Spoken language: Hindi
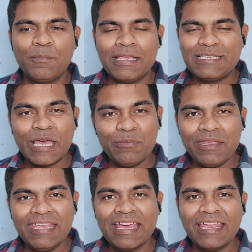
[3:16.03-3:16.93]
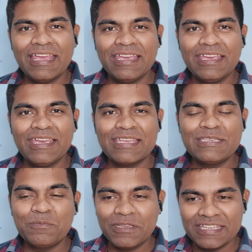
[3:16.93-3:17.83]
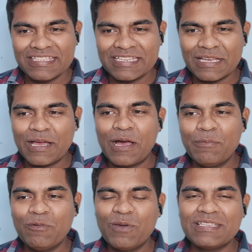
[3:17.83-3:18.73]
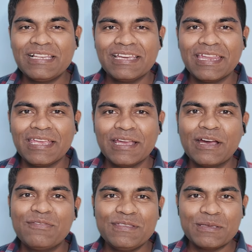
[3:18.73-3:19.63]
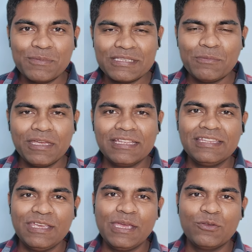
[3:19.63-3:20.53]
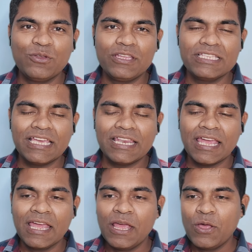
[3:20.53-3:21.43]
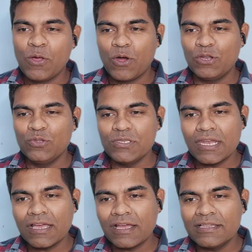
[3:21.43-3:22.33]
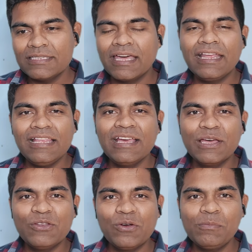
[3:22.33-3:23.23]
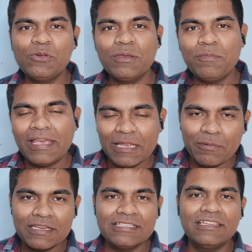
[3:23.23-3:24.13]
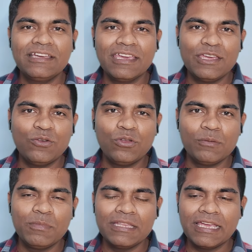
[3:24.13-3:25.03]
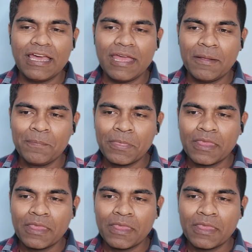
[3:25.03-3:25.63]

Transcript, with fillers: पहचान में नहीं आ रहा है कि गेस्ट अपीरेंस जैसा काम है वो ऐसा लग रहा है कि काफ़ी समय से मेहनत की है उन्होंने इसके लिए और दूसरा सारा अली खान को हम लोगों ने पहली बार इस तरह के रोल में देखा है